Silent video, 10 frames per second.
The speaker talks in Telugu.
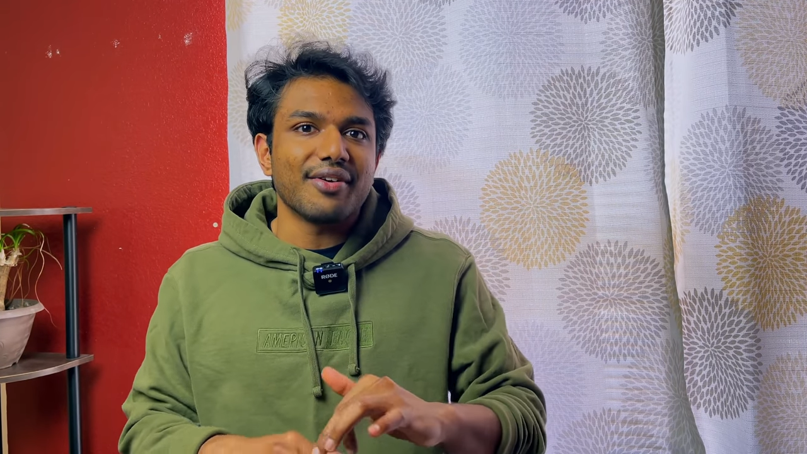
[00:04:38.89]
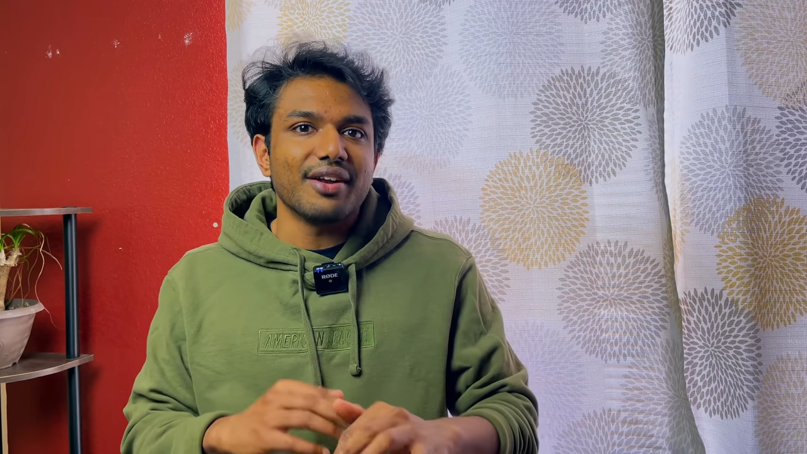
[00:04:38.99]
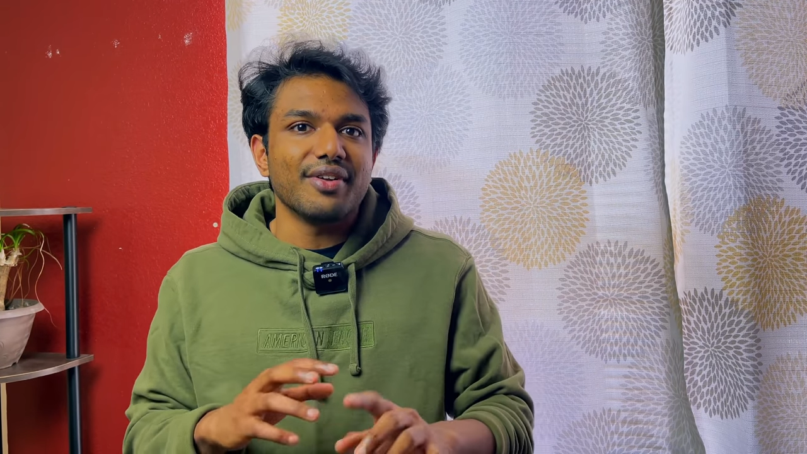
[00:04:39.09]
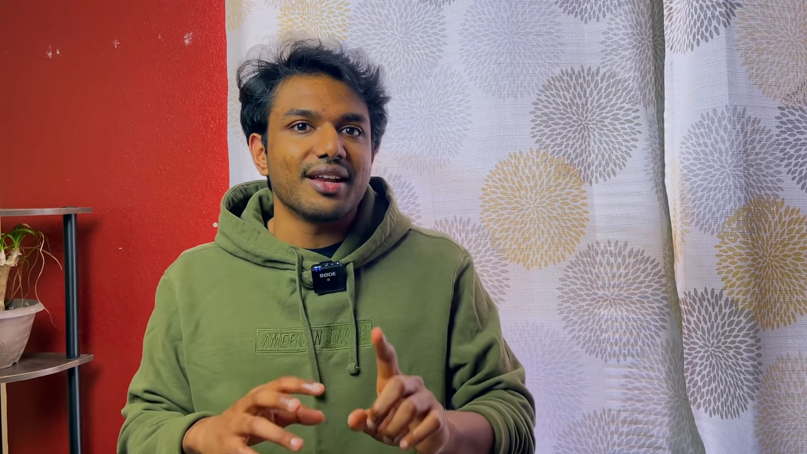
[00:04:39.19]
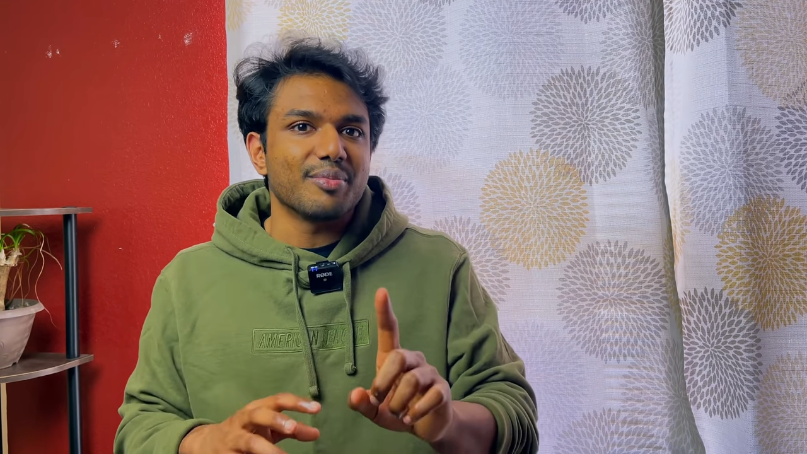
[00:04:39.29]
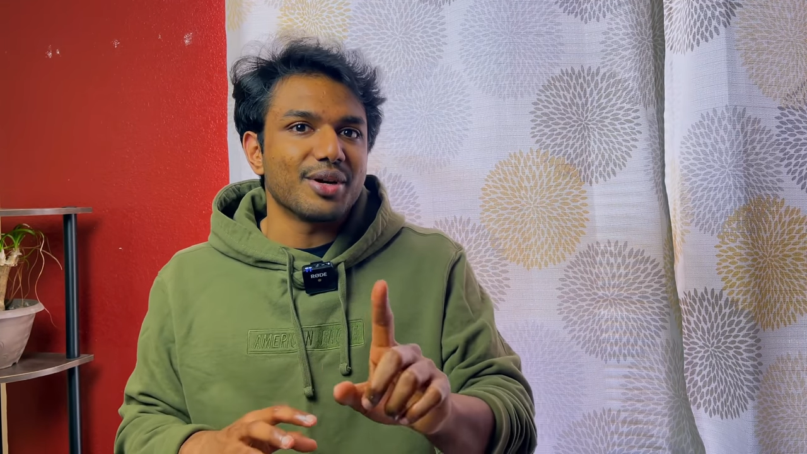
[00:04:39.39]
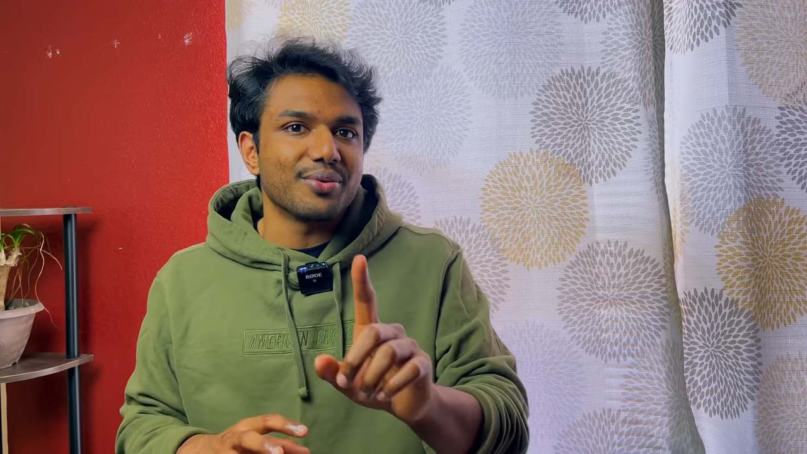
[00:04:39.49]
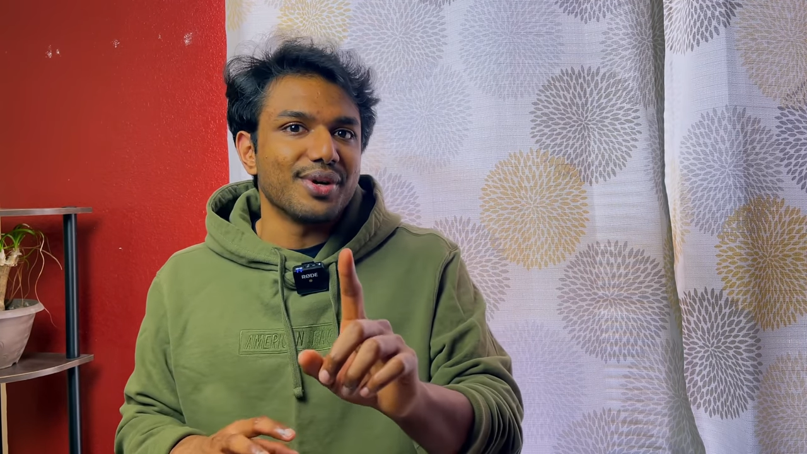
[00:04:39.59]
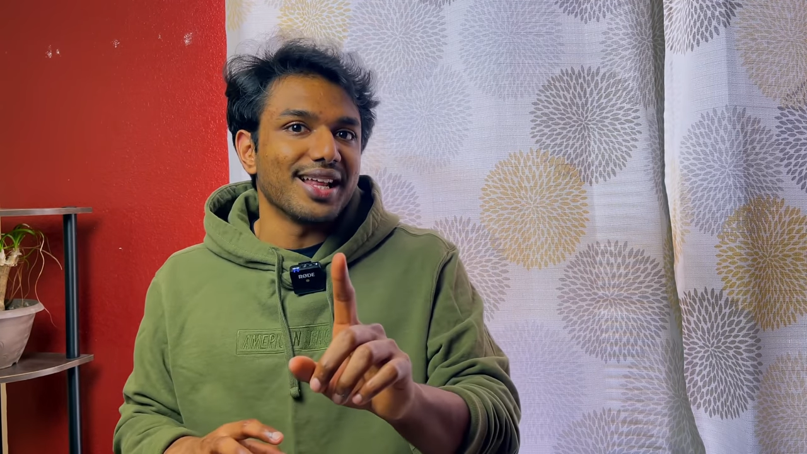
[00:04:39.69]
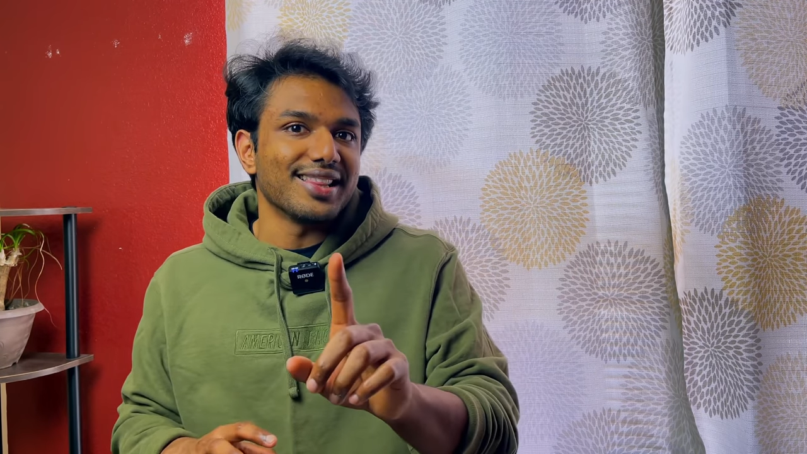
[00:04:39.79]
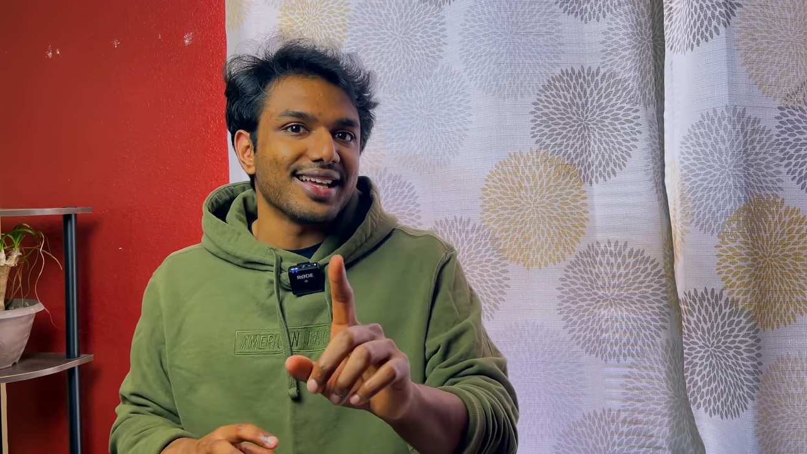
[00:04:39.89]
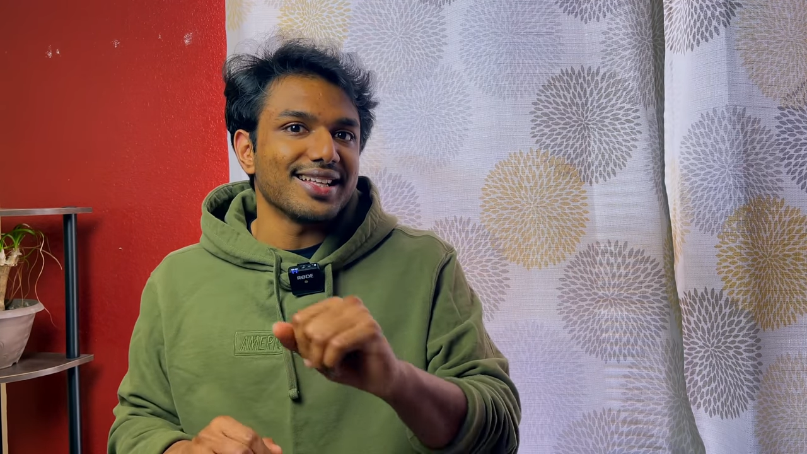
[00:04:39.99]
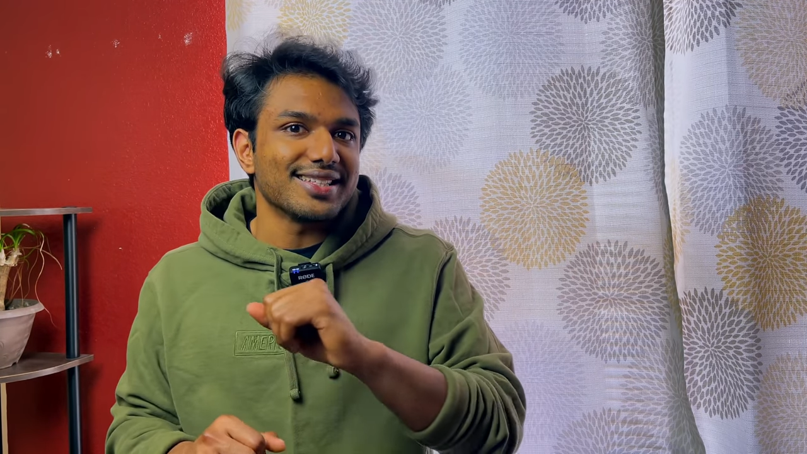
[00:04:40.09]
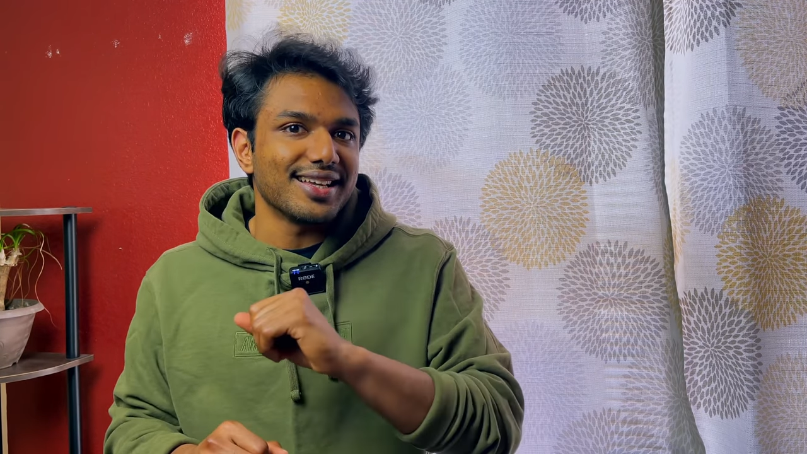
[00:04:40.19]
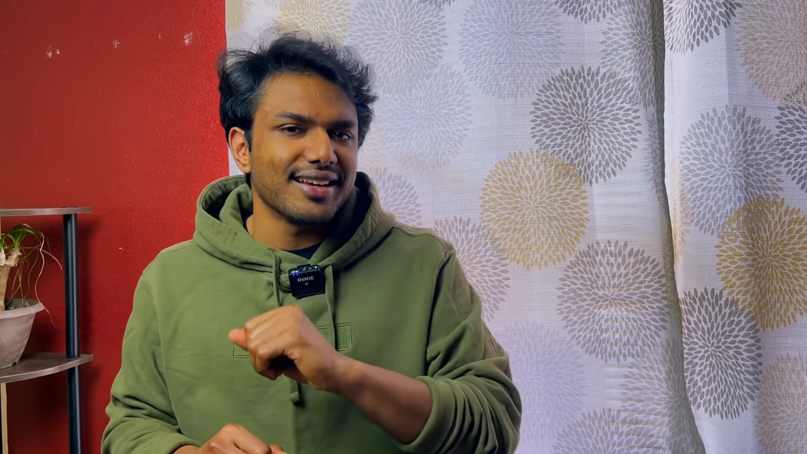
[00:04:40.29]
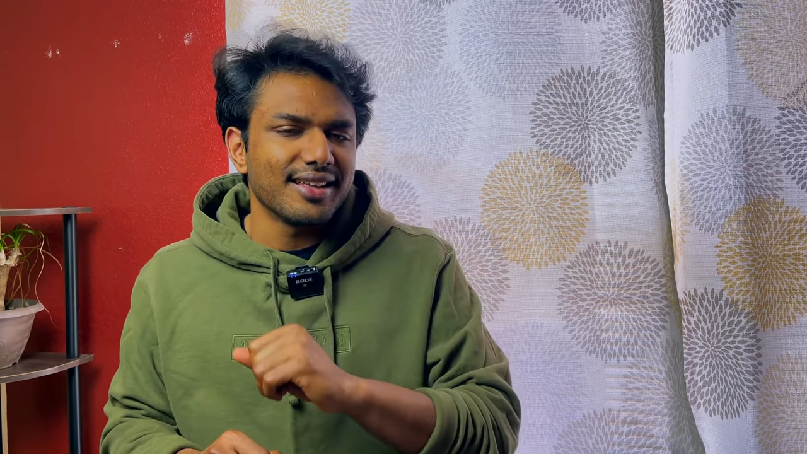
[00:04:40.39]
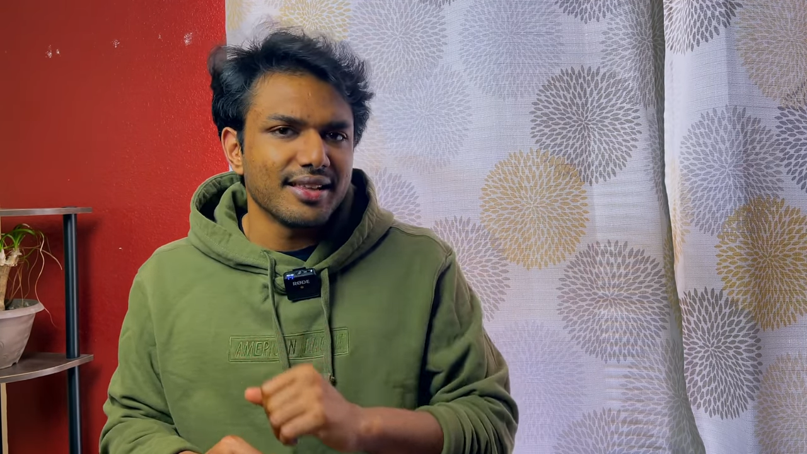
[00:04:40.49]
వాడి వీళ్ళని పట్టుకుంటాడు అంతే కదా సార్